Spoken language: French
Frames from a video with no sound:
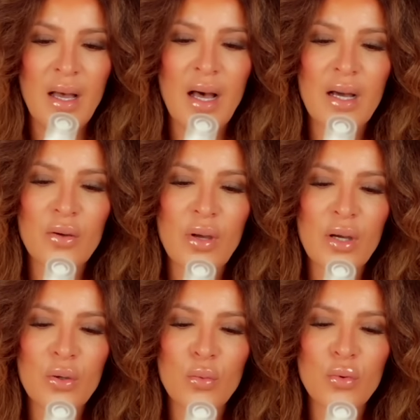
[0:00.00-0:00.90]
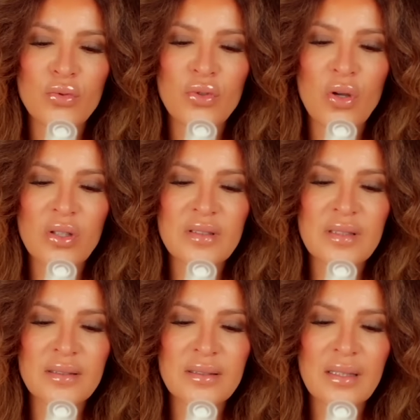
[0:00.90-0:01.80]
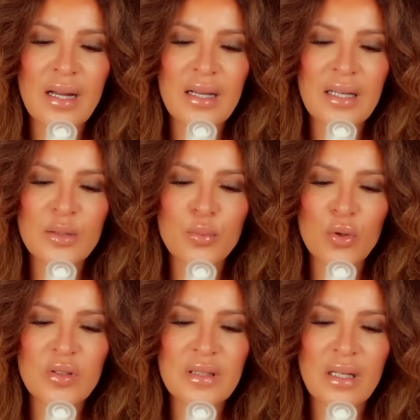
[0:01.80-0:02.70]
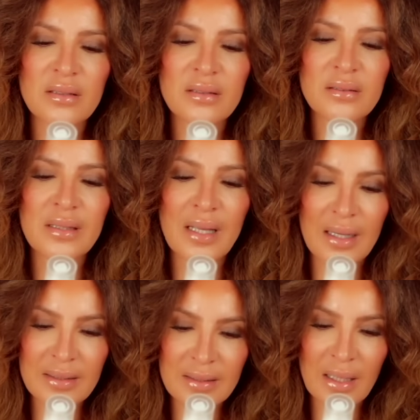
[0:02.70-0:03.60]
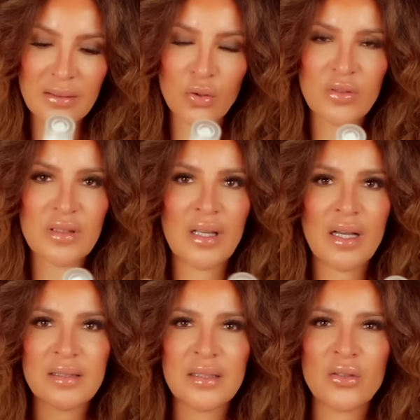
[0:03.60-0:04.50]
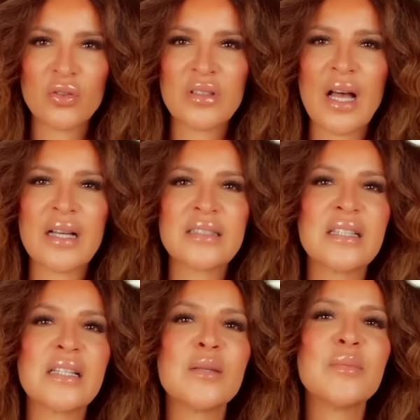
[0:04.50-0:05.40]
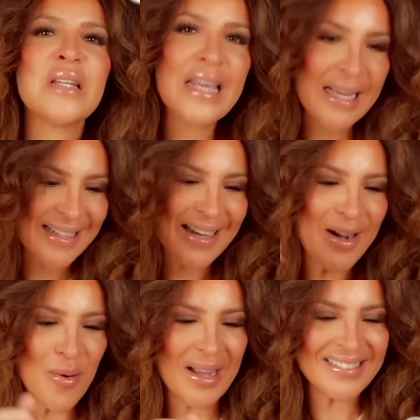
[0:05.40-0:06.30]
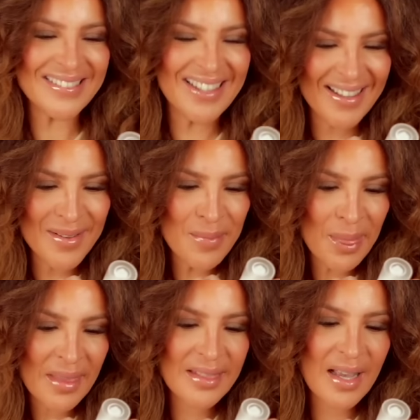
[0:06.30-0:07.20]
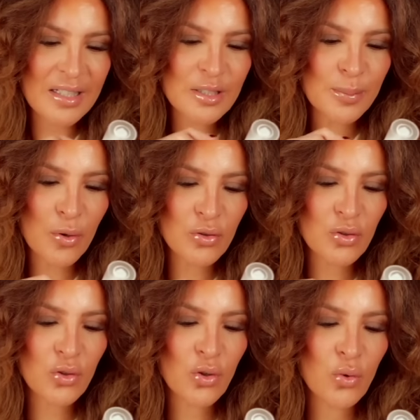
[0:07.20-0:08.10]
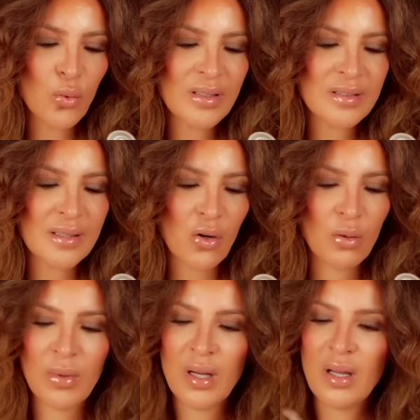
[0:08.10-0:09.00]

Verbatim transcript: Aru Aru Wonder, Santella 4%, Teaxa, donc c'est acide traxéniminique, what Dark Spot Go Away Serum.